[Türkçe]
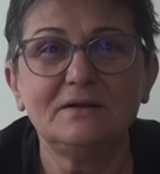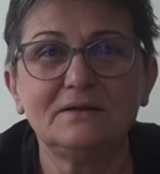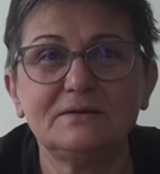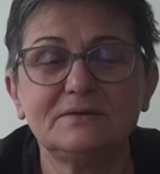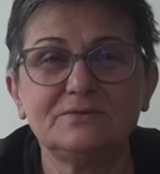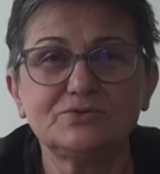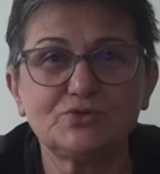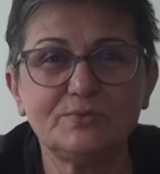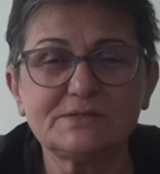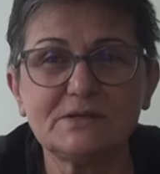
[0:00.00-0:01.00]
e,
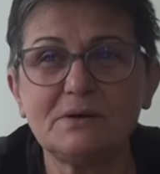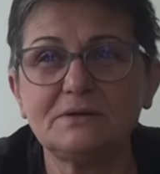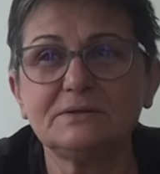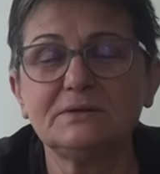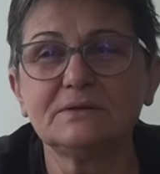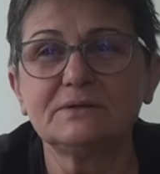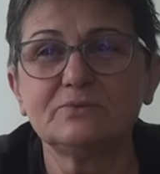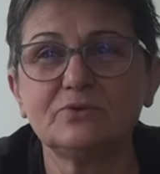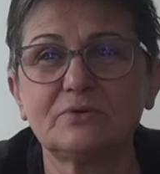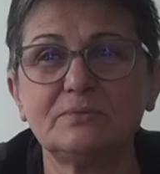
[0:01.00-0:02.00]
üstüme sabahlık alayım
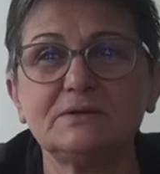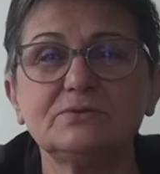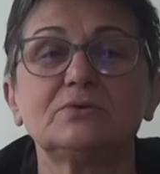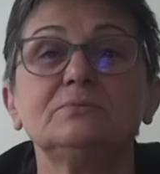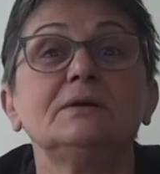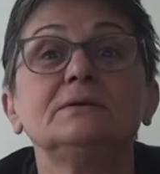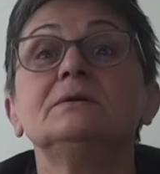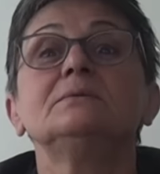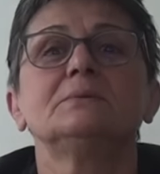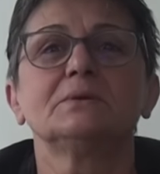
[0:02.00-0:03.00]
diyorum. Alıyorum ey
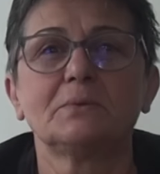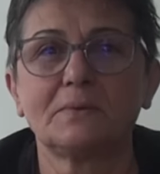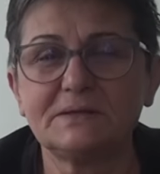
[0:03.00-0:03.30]
aman aman.